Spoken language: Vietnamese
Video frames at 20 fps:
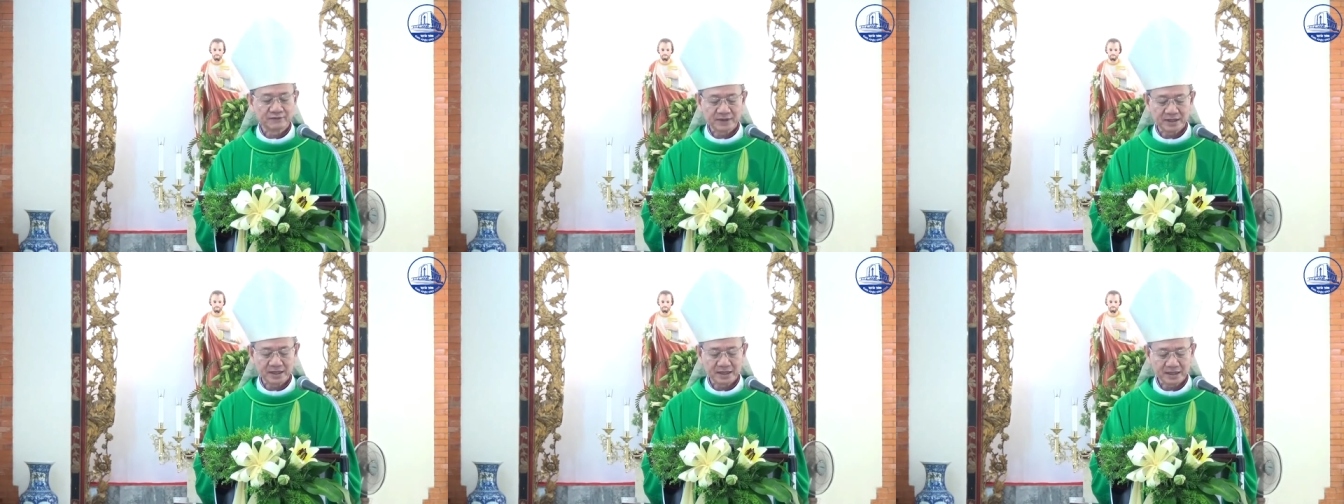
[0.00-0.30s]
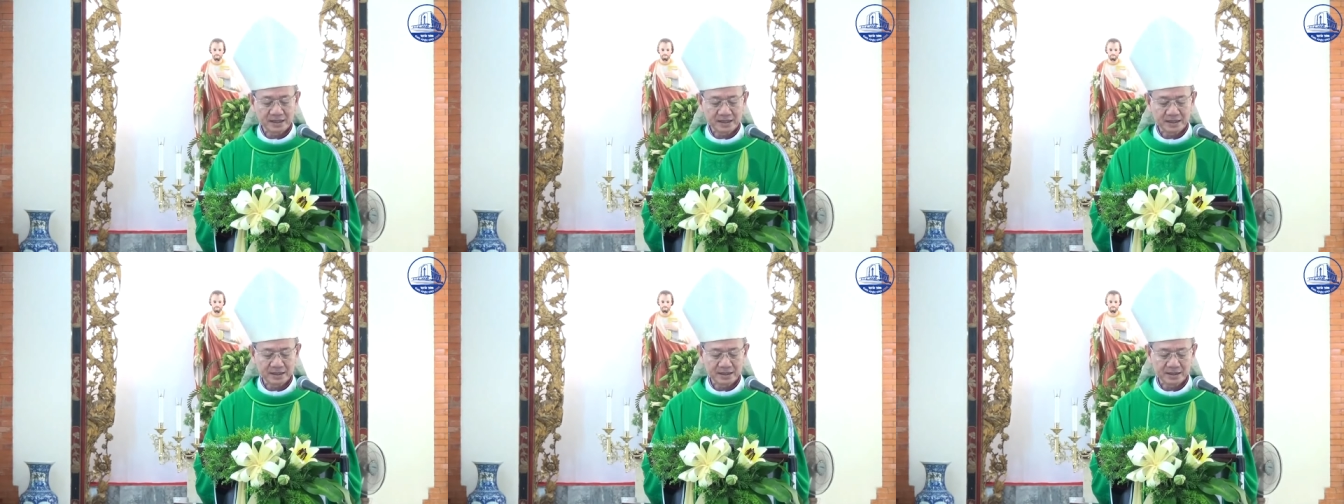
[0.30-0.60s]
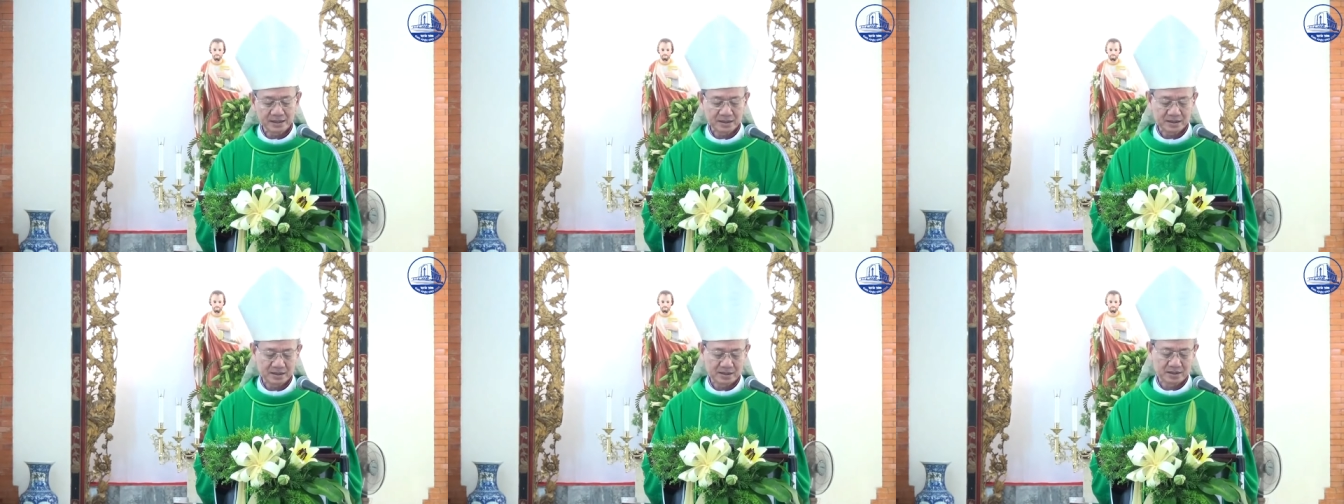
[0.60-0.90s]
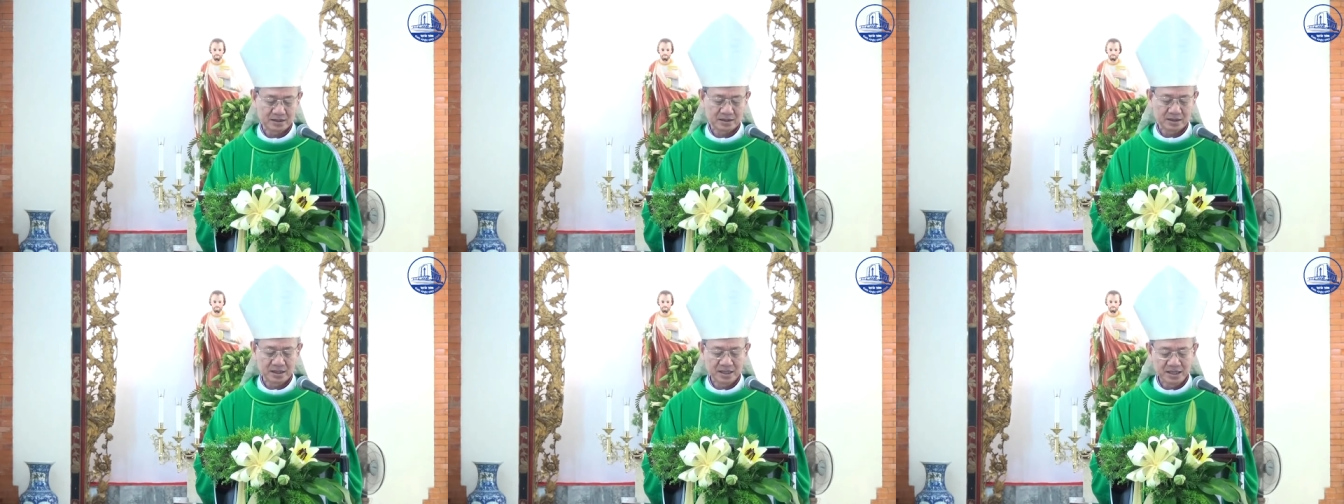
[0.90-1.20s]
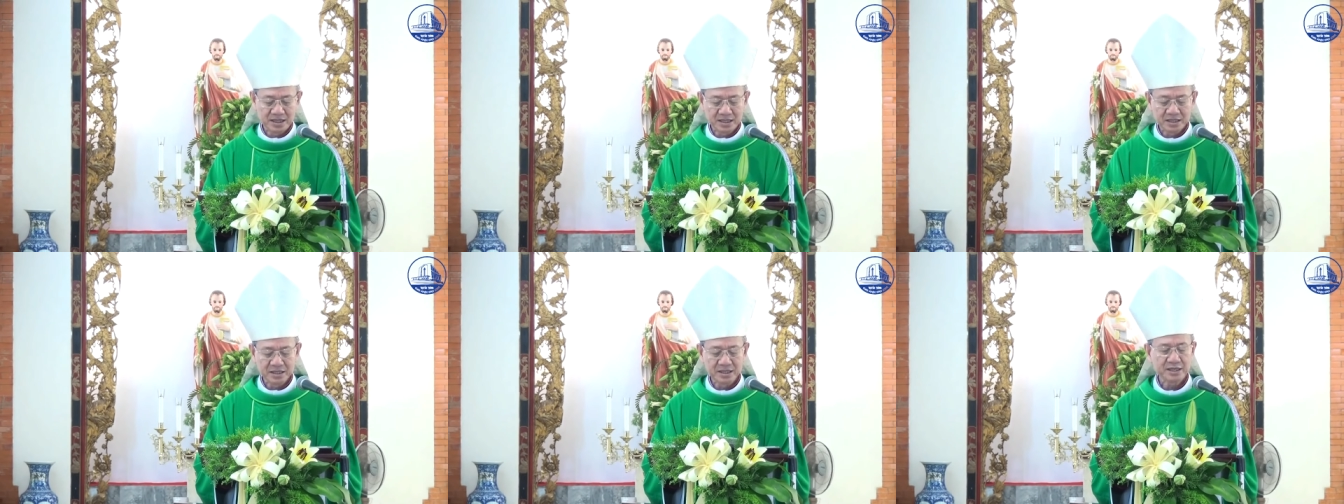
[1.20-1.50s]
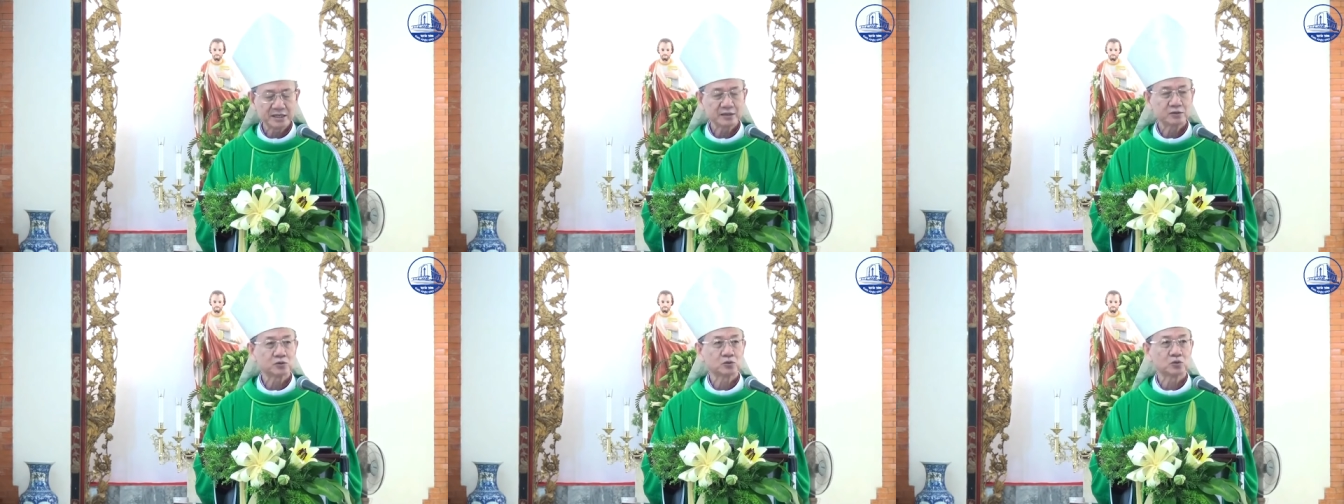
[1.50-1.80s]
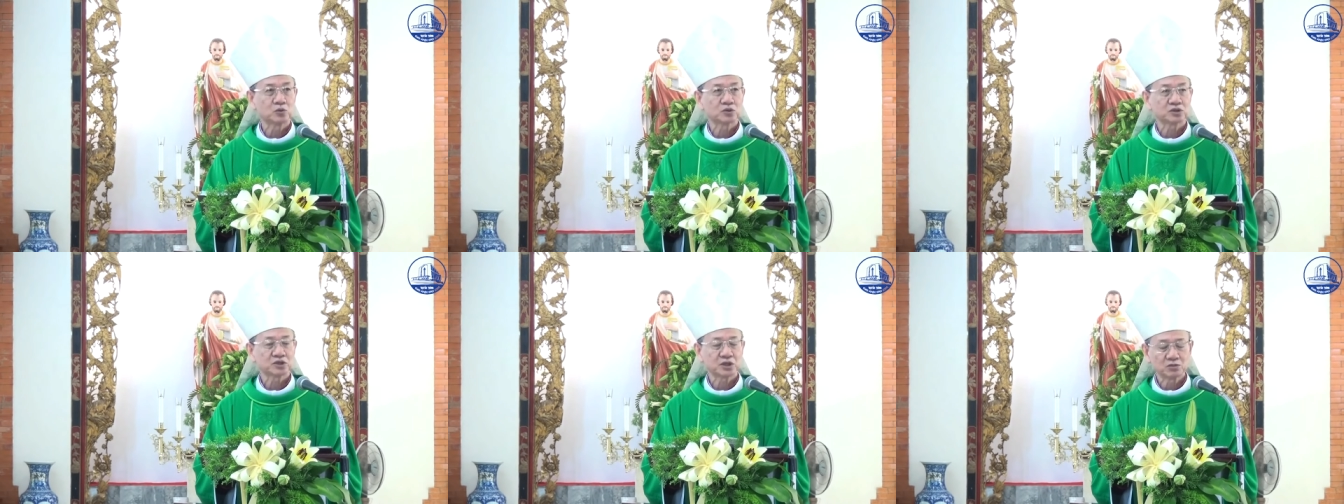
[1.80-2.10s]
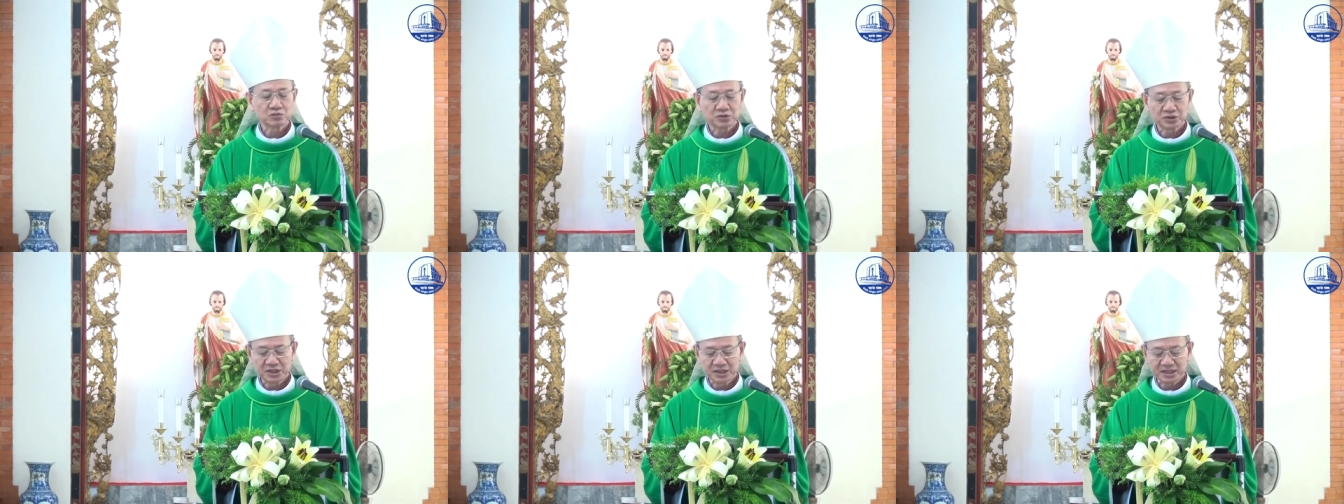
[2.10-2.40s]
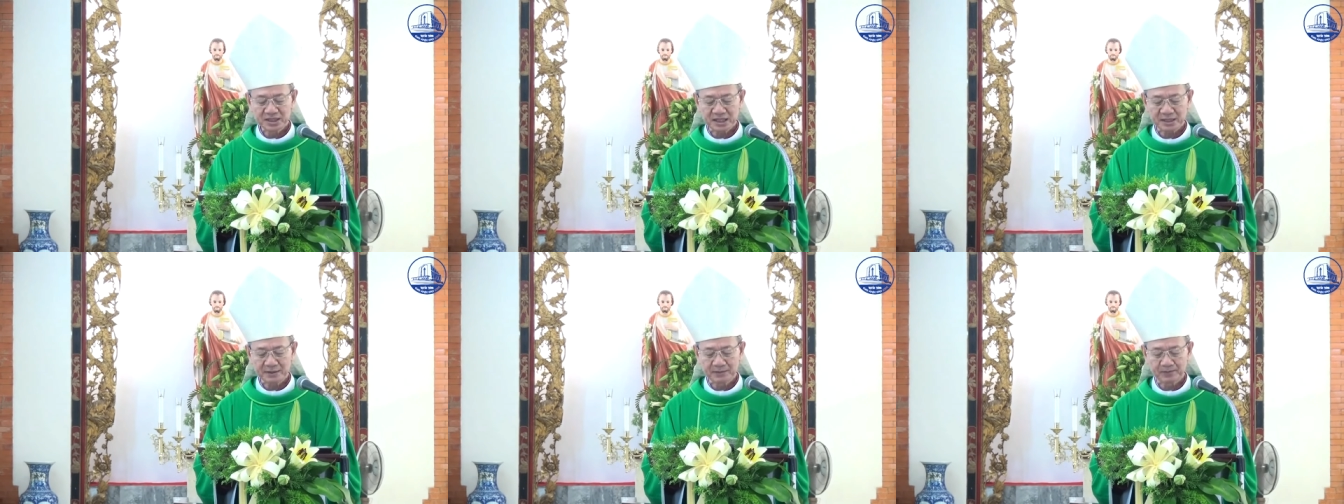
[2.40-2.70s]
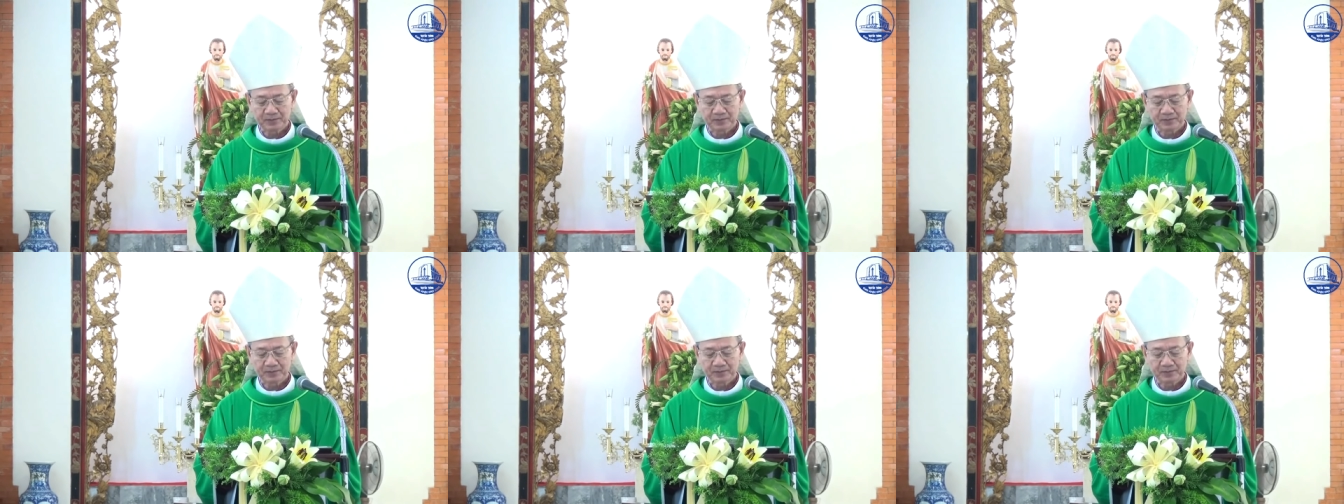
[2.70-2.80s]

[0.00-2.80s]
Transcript: về ý nghĩa của cuộc sống tinh thần